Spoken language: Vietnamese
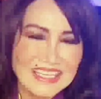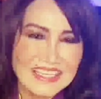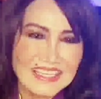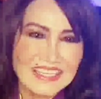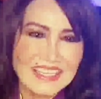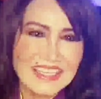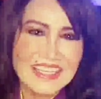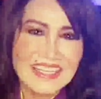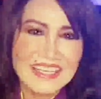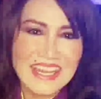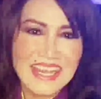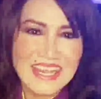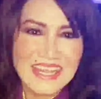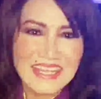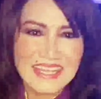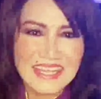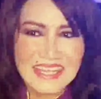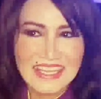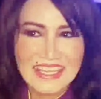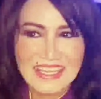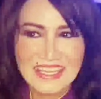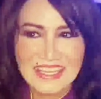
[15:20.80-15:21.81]
tức là
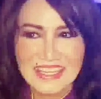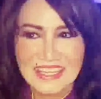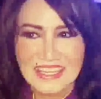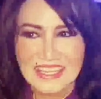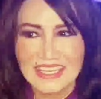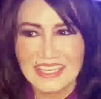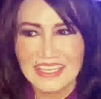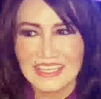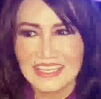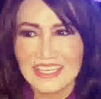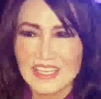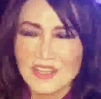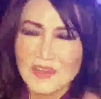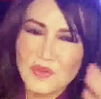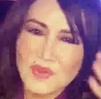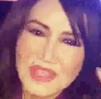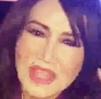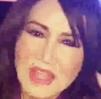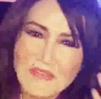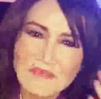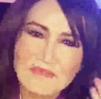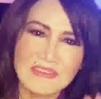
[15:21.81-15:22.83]
cái cái khối
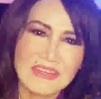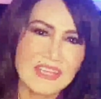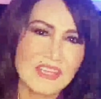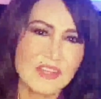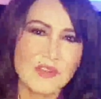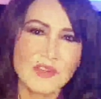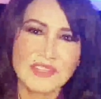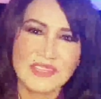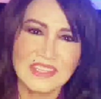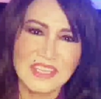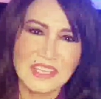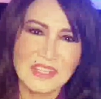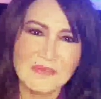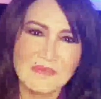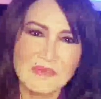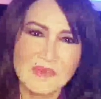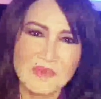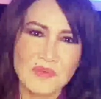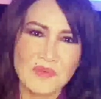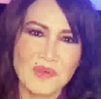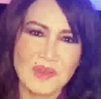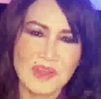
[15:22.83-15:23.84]
óc và cái con tim
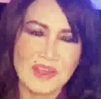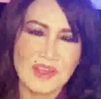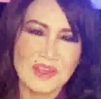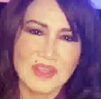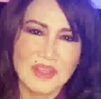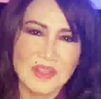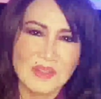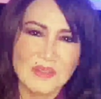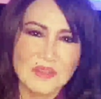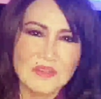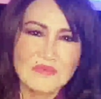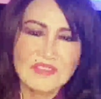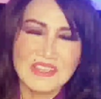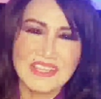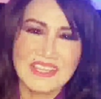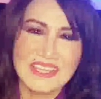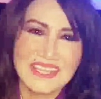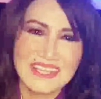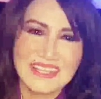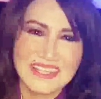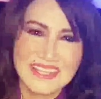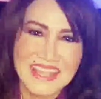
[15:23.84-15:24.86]
của quý vị
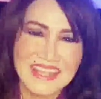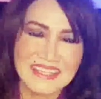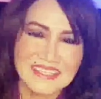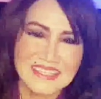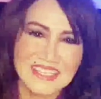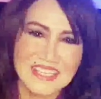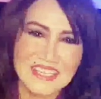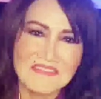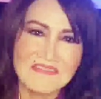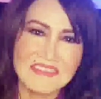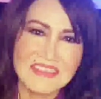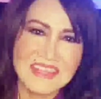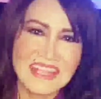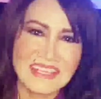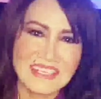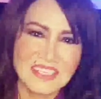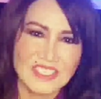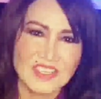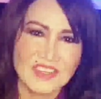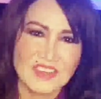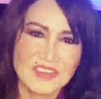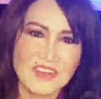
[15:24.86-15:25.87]
nhạc sĩ và nhạc
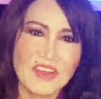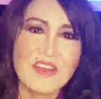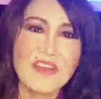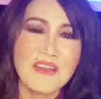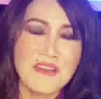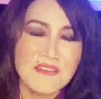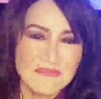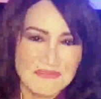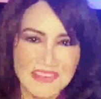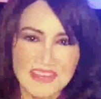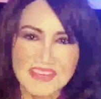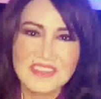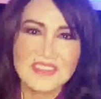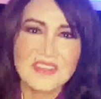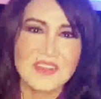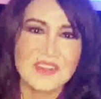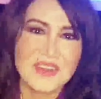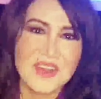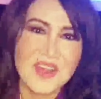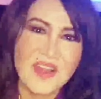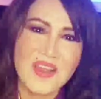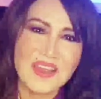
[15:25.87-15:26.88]
trưởng đó vẫn
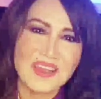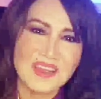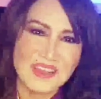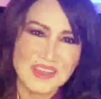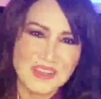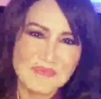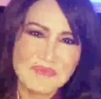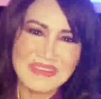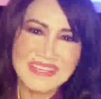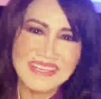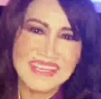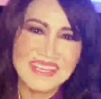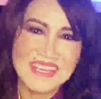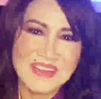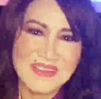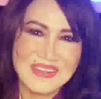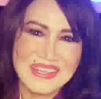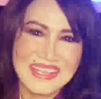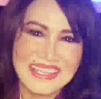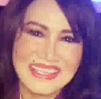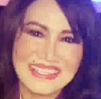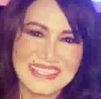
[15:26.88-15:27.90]
còn đó không mất đi đâu hết